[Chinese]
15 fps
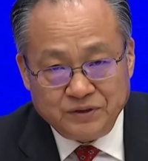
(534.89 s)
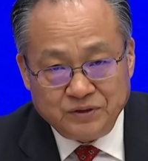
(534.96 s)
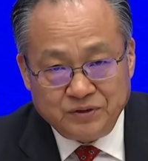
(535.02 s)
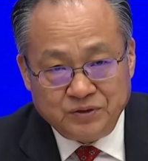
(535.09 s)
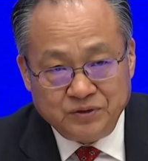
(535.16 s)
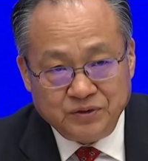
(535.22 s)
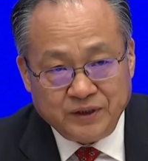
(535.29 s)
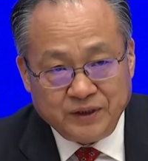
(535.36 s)

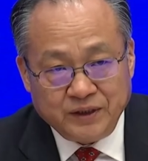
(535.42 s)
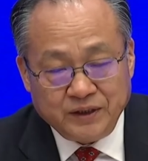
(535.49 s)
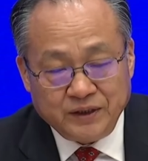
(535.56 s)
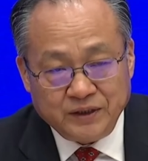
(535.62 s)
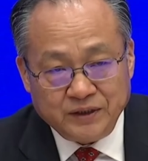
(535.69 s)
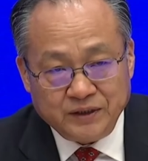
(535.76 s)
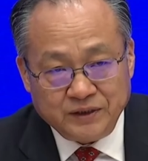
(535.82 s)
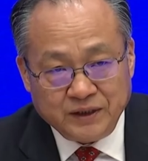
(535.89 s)
去
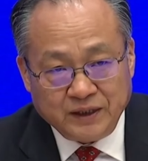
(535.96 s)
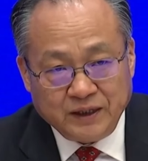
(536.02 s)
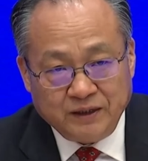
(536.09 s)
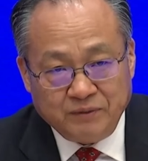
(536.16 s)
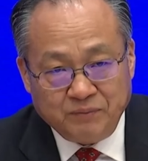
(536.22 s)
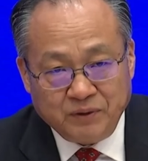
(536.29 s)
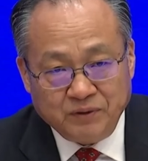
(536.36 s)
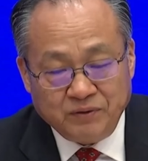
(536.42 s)
年以来，
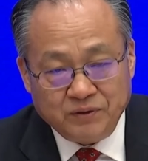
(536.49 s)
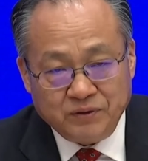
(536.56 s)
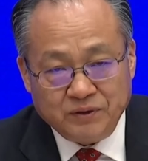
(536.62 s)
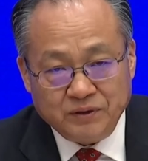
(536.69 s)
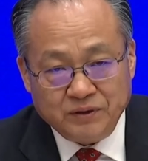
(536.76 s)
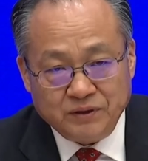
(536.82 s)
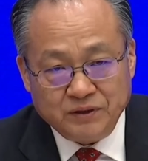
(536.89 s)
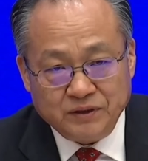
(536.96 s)
包括
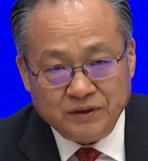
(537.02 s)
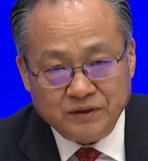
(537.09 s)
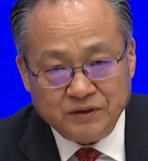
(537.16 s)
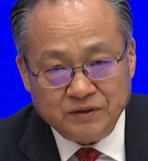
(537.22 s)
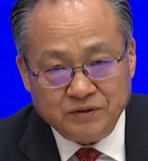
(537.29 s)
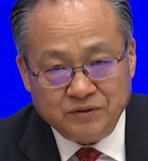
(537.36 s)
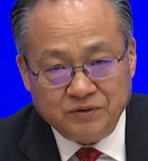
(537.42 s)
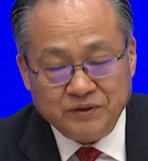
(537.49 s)

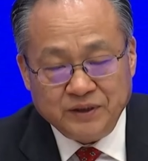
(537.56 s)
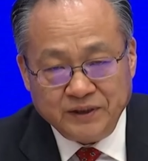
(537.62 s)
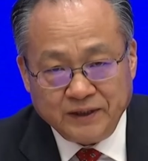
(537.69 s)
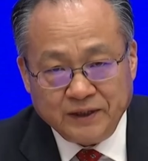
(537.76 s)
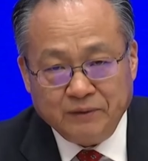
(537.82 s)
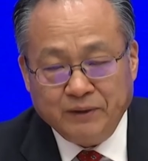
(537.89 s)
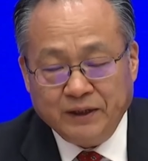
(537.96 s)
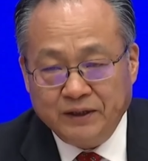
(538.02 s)
去年以
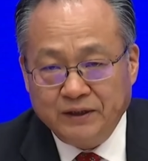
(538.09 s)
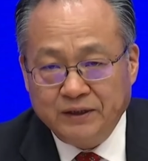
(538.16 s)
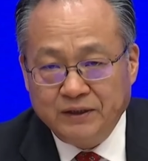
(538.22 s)
来吧，